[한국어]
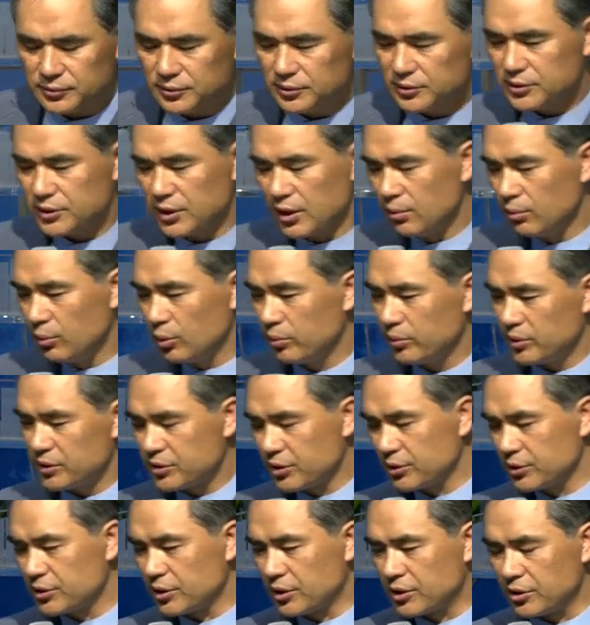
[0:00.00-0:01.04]

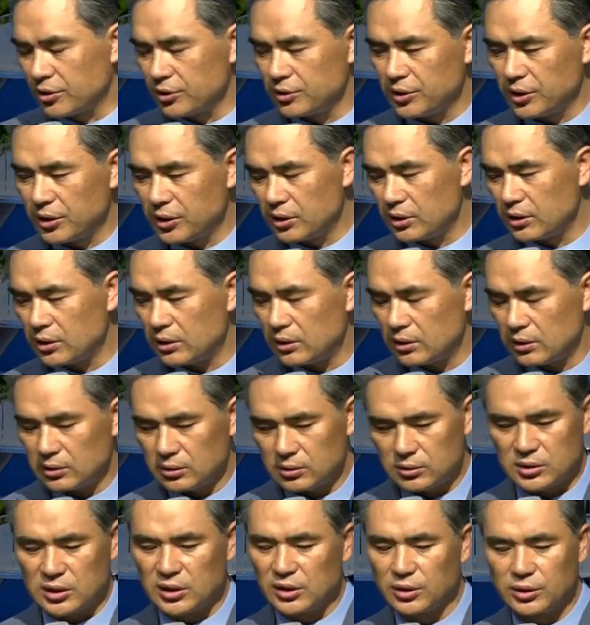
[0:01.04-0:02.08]
셀모임에서 이제 그런 얘기를
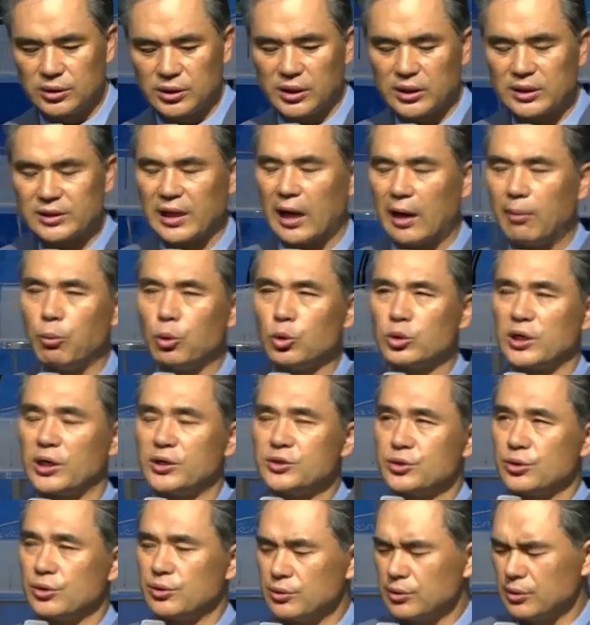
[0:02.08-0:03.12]
그런 얘기를 다
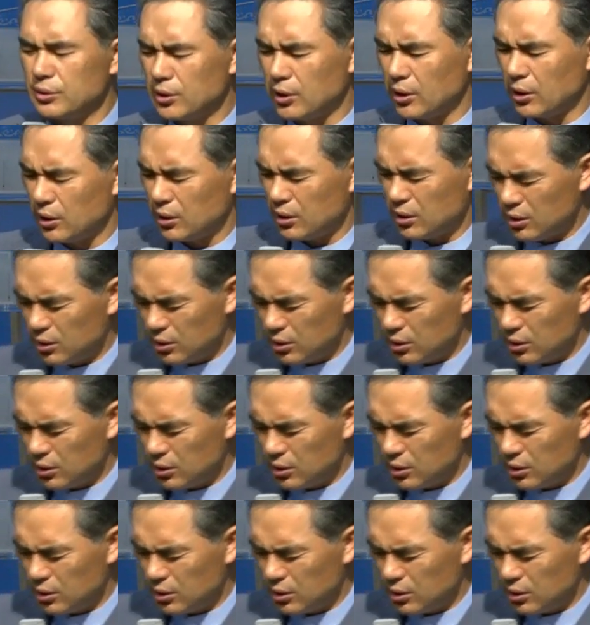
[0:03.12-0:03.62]
못하죠. 근데